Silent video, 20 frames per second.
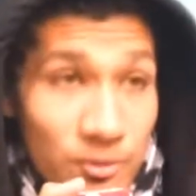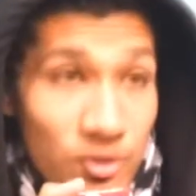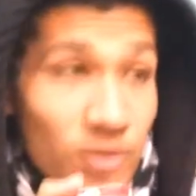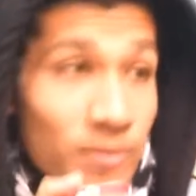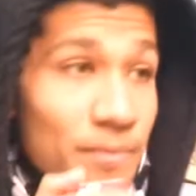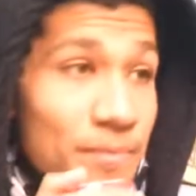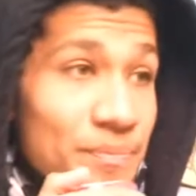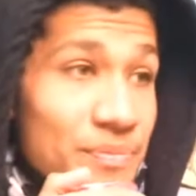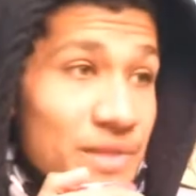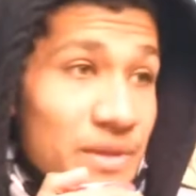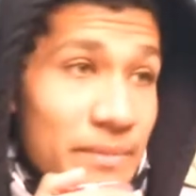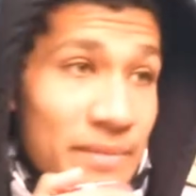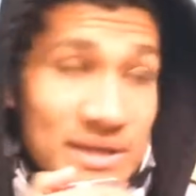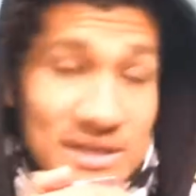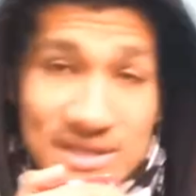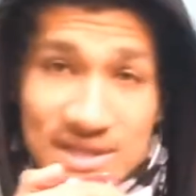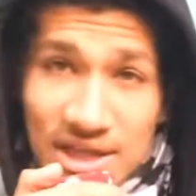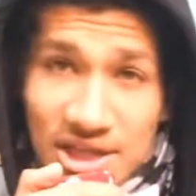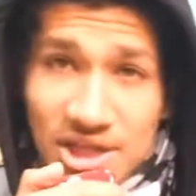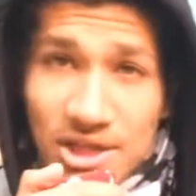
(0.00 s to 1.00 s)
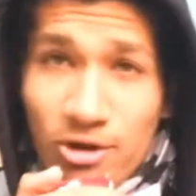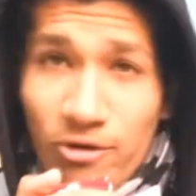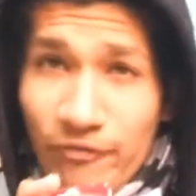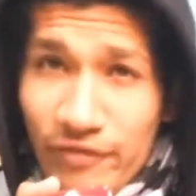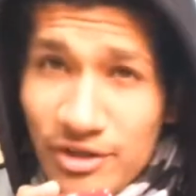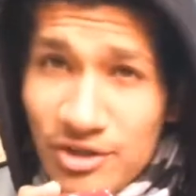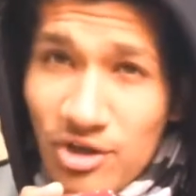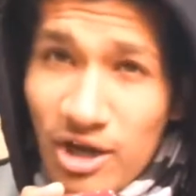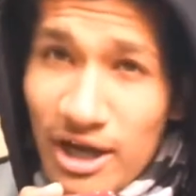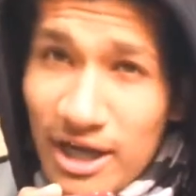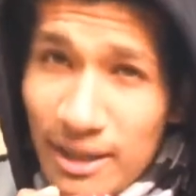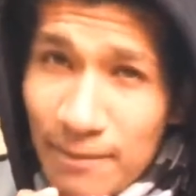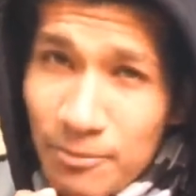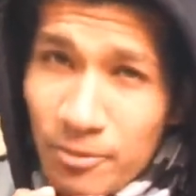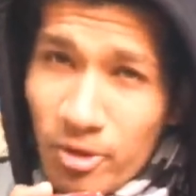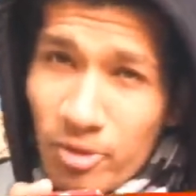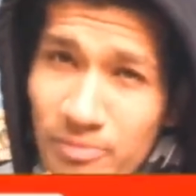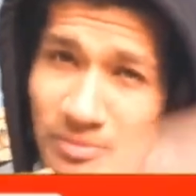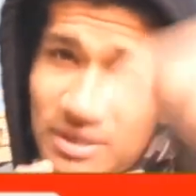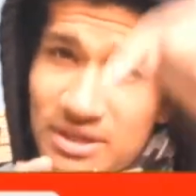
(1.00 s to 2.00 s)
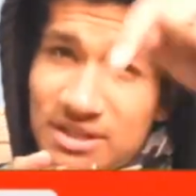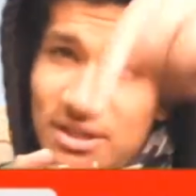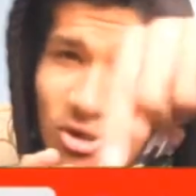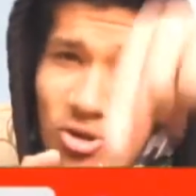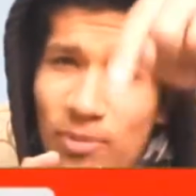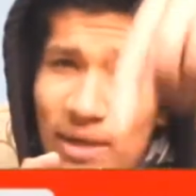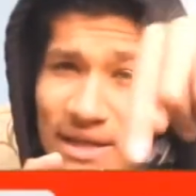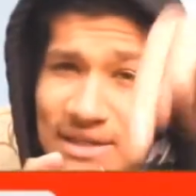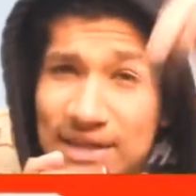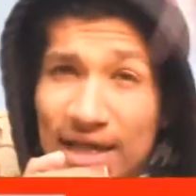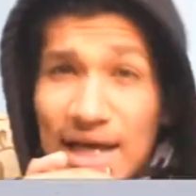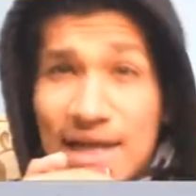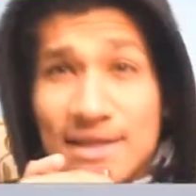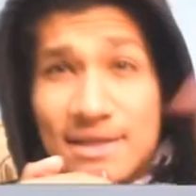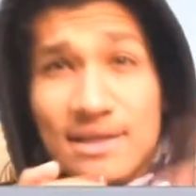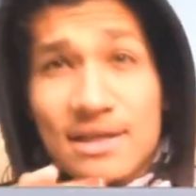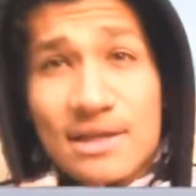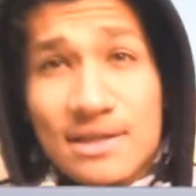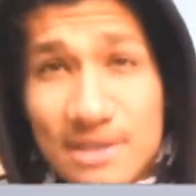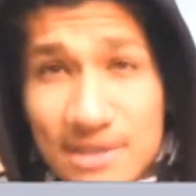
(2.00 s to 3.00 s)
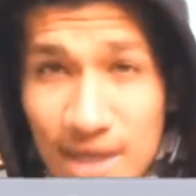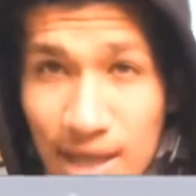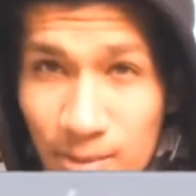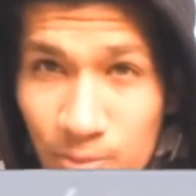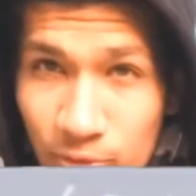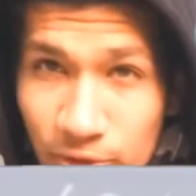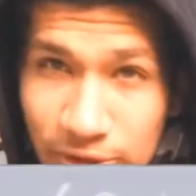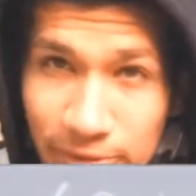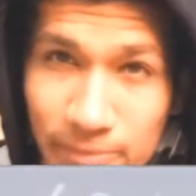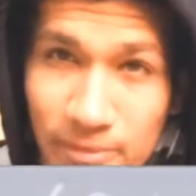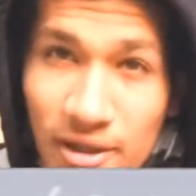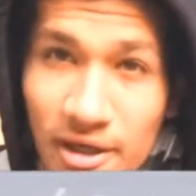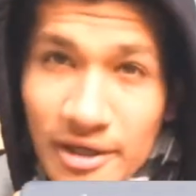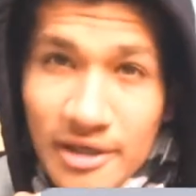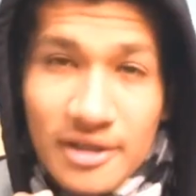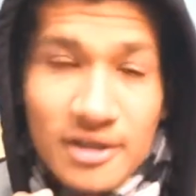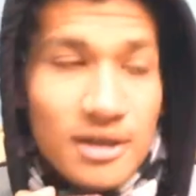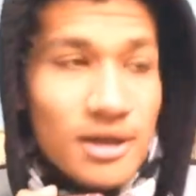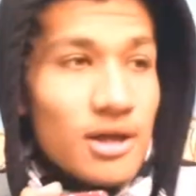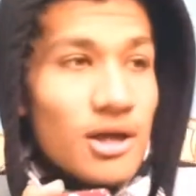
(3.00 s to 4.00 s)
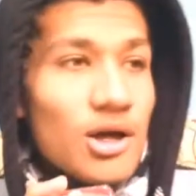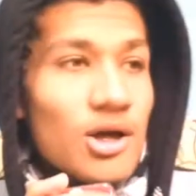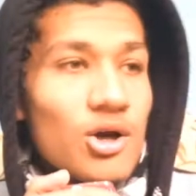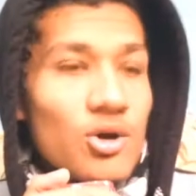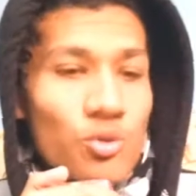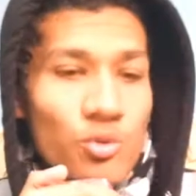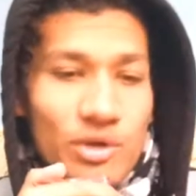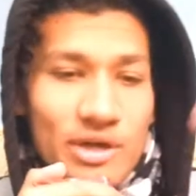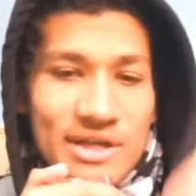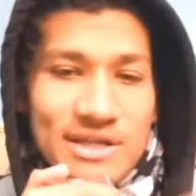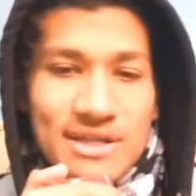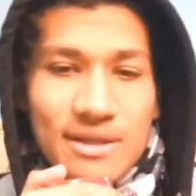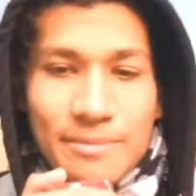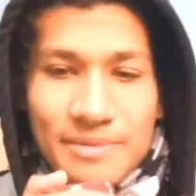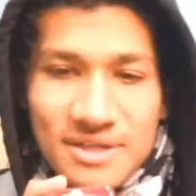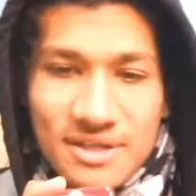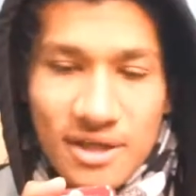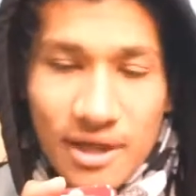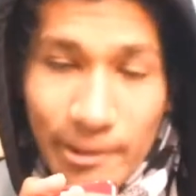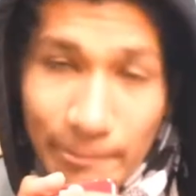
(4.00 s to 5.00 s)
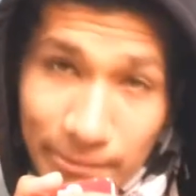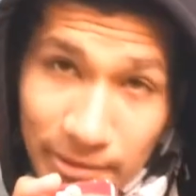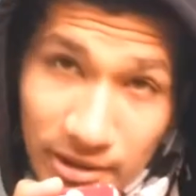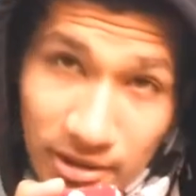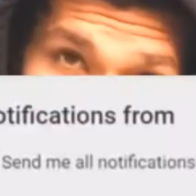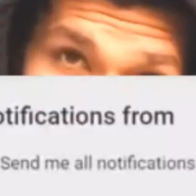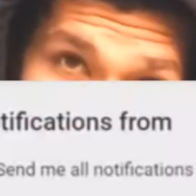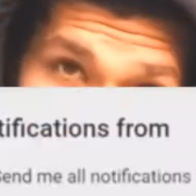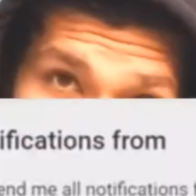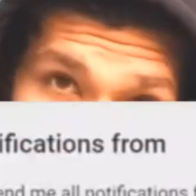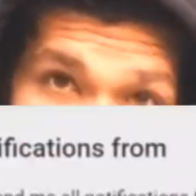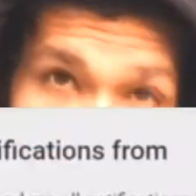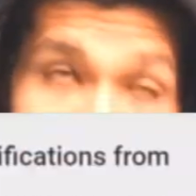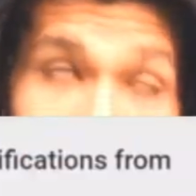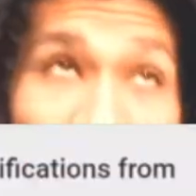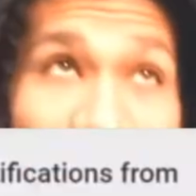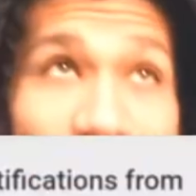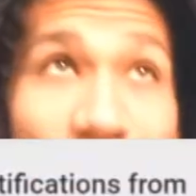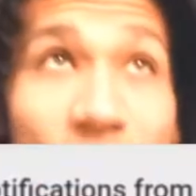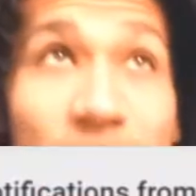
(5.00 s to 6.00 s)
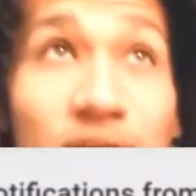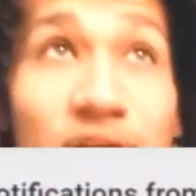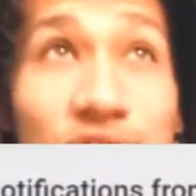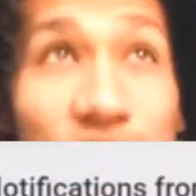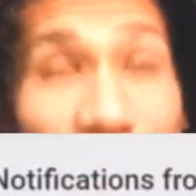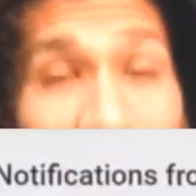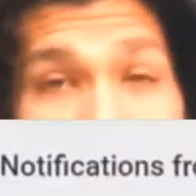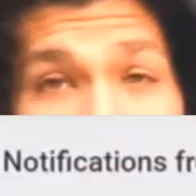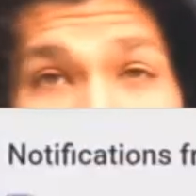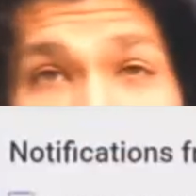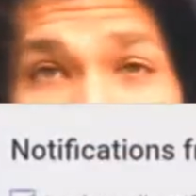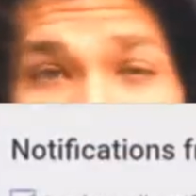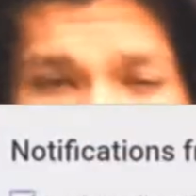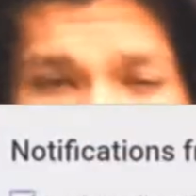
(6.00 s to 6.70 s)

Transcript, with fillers: عجبكم ما ننساش لو الفيديو عجبكم تنزلوا بقى تحت تدعموني بلايك وسبسكرايب للقناه واستنى ان